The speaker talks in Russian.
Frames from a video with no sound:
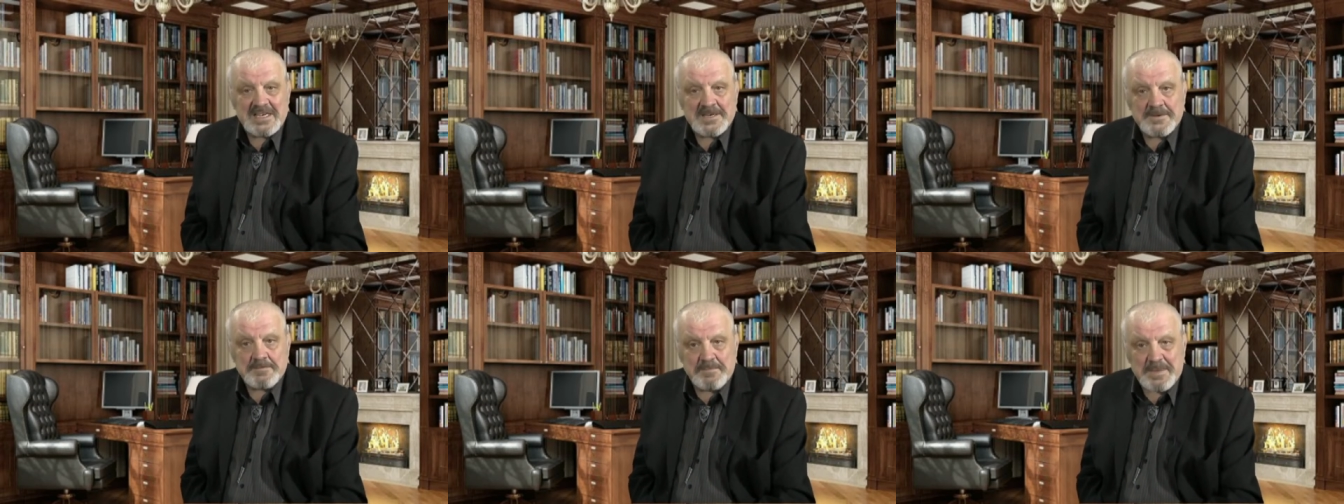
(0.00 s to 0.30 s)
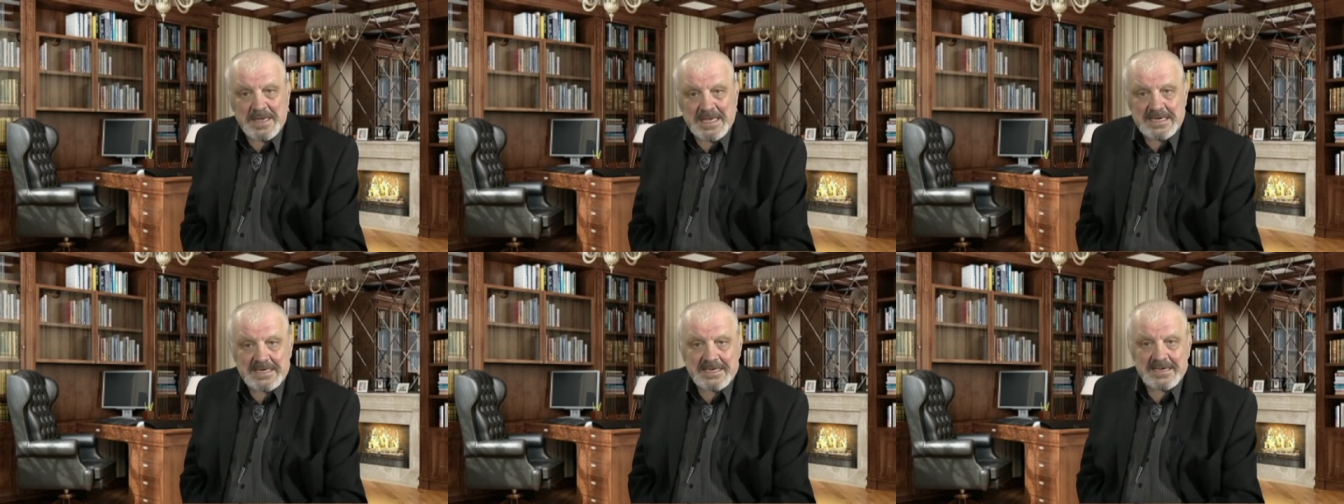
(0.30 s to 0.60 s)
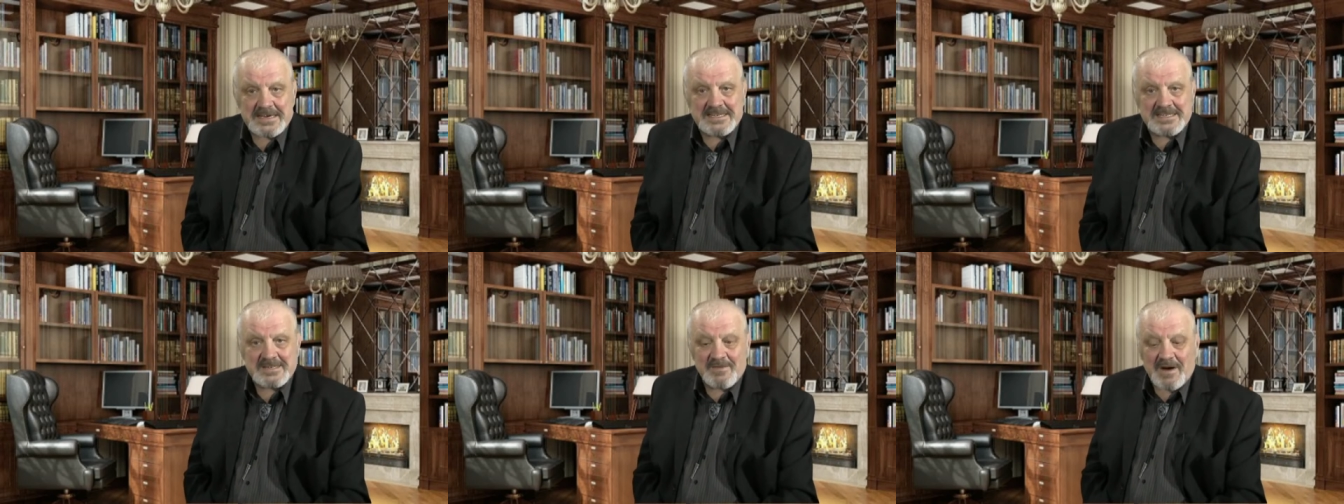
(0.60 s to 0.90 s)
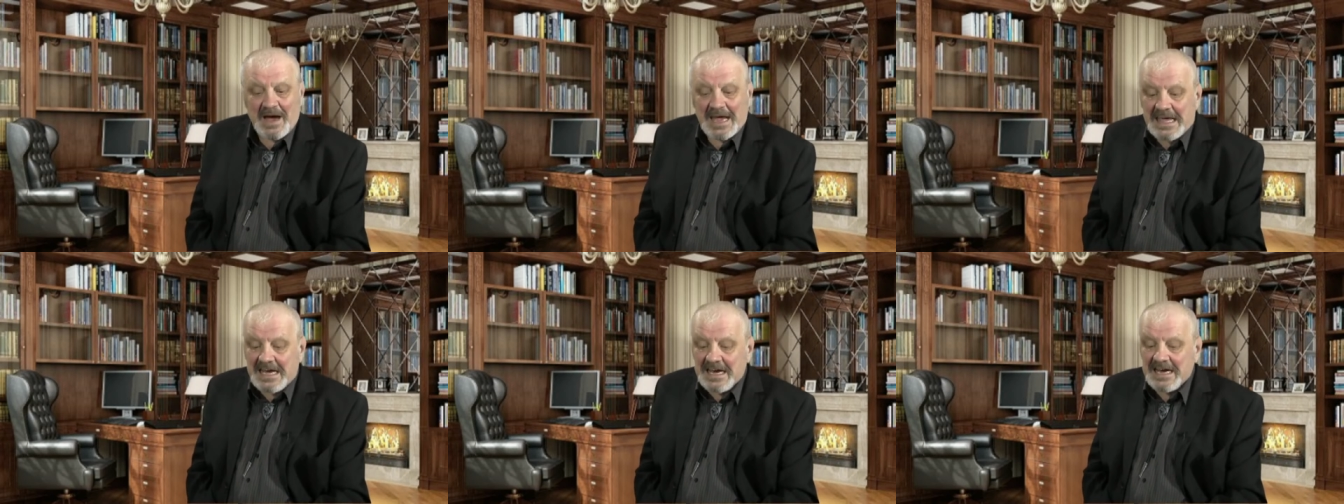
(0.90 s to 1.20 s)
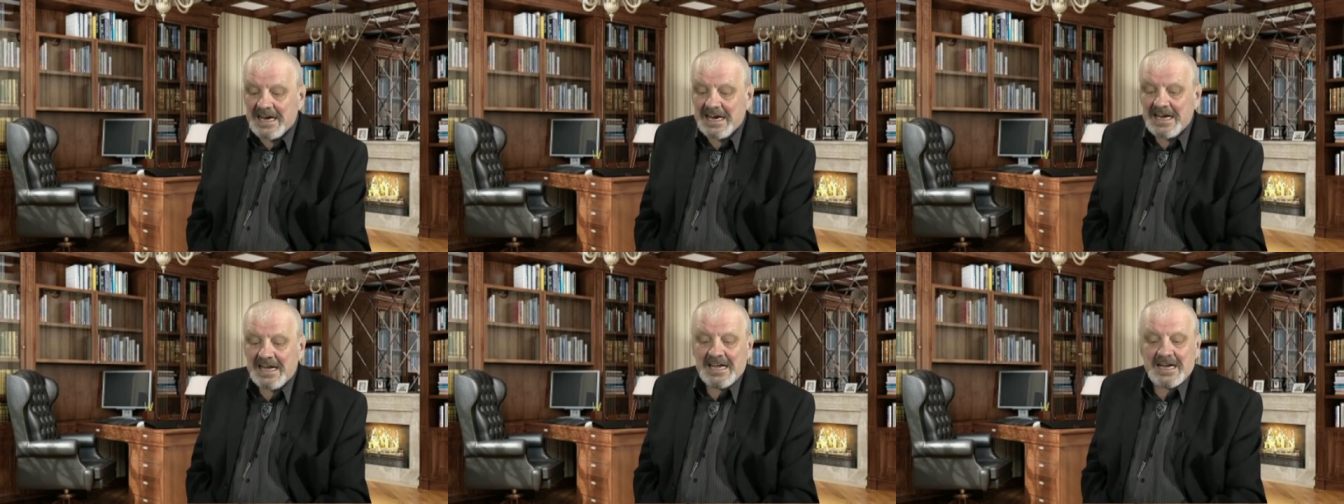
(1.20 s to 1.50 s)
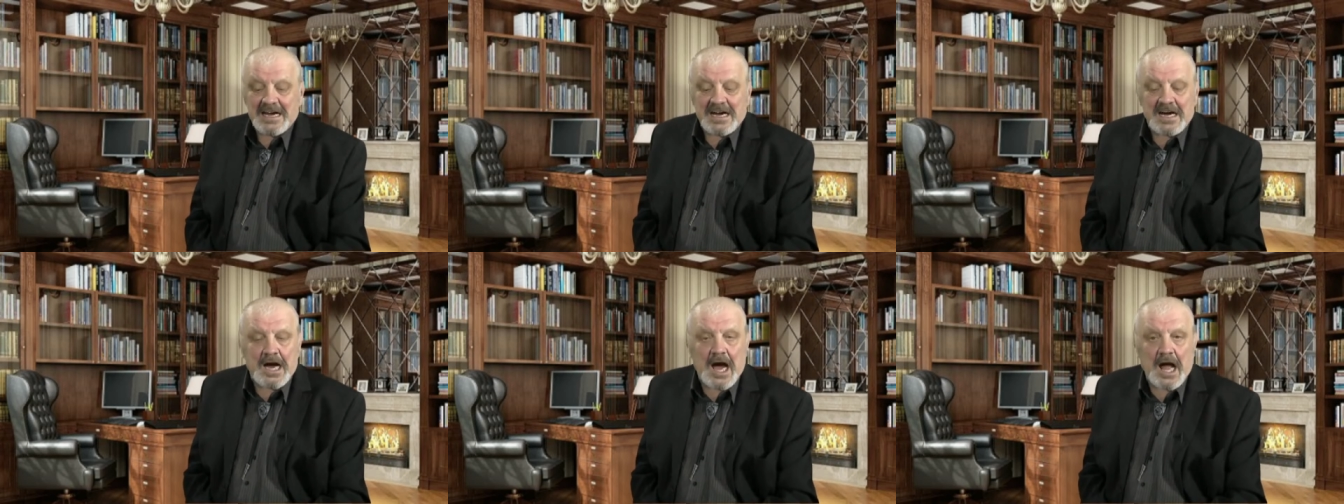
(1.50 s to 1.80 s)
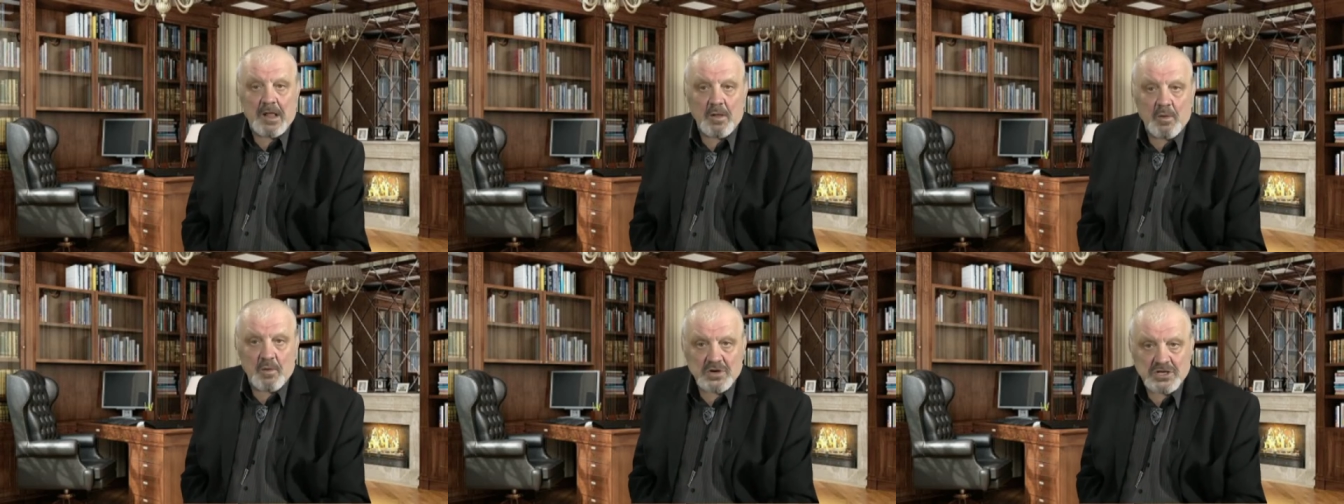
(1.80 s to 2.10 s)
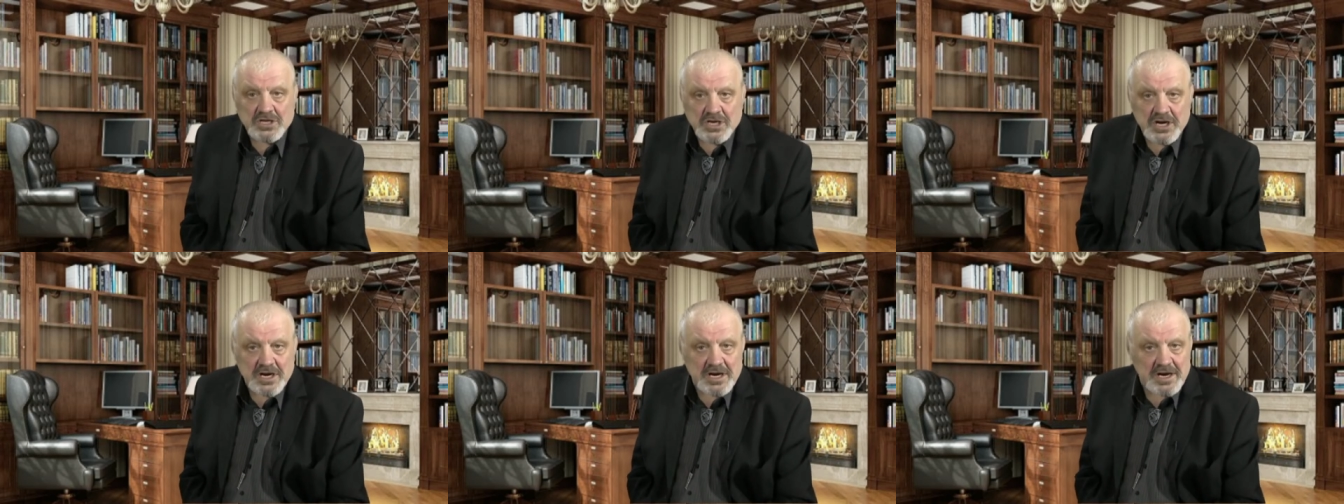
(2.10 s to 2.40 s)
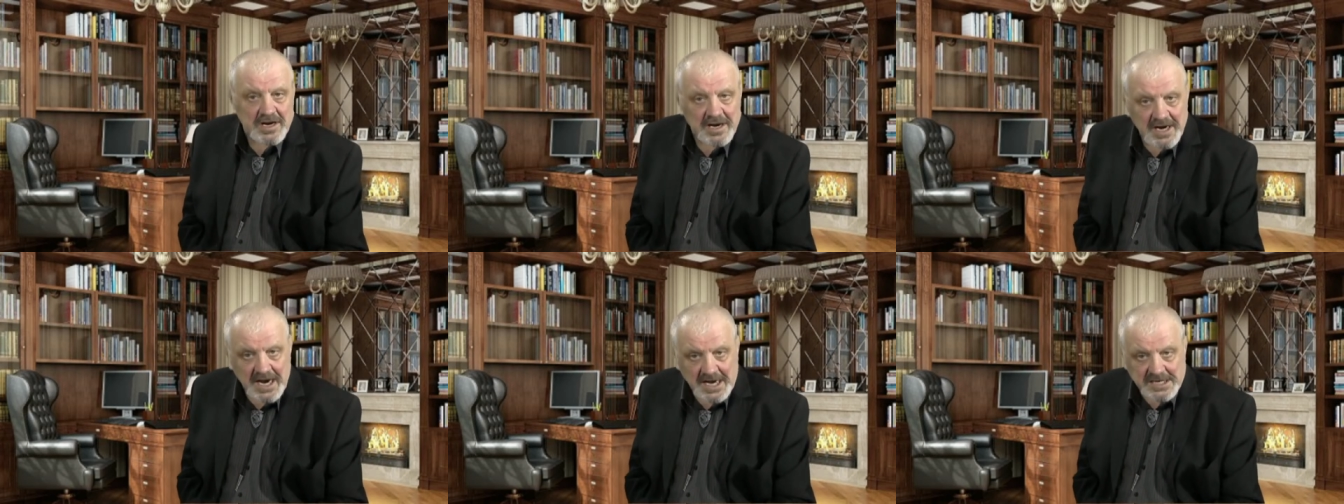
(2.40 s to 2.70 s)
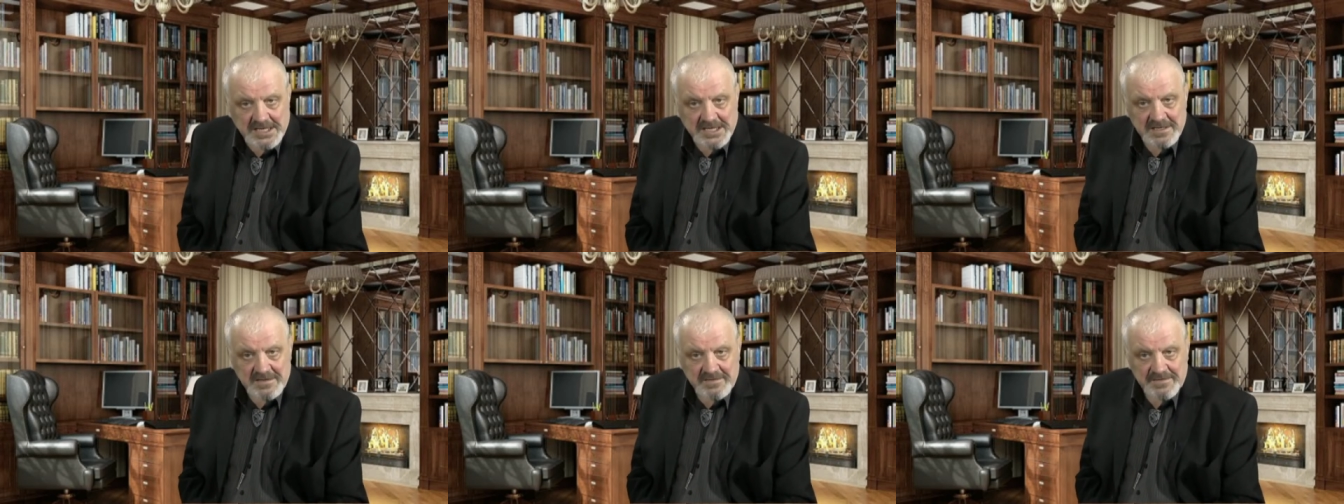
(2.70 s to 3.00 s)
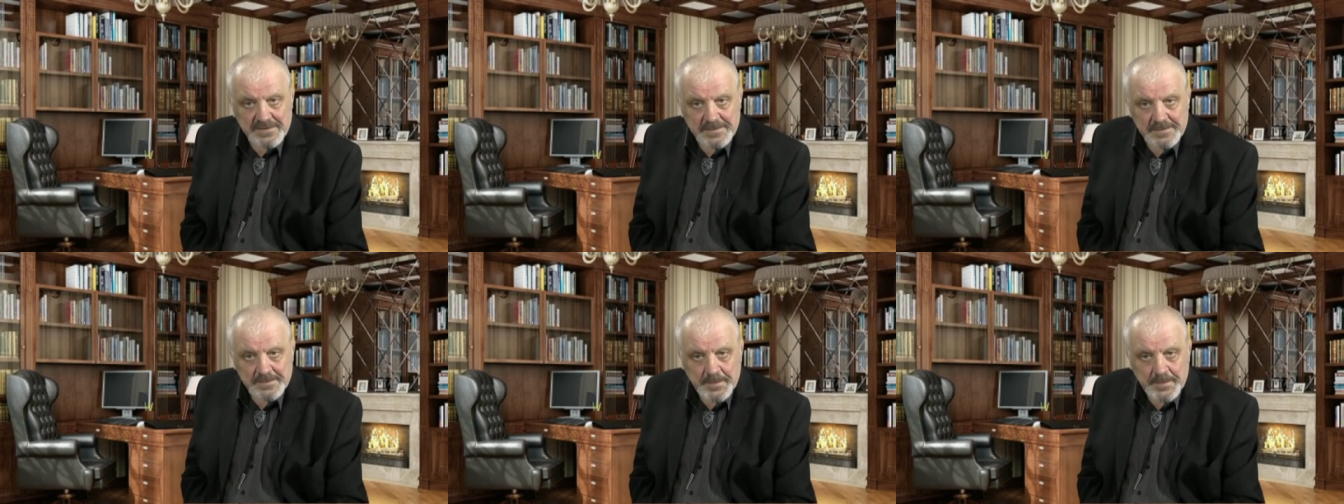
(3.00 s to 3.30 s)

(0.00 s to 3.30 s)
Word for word: список своих хороших качеств.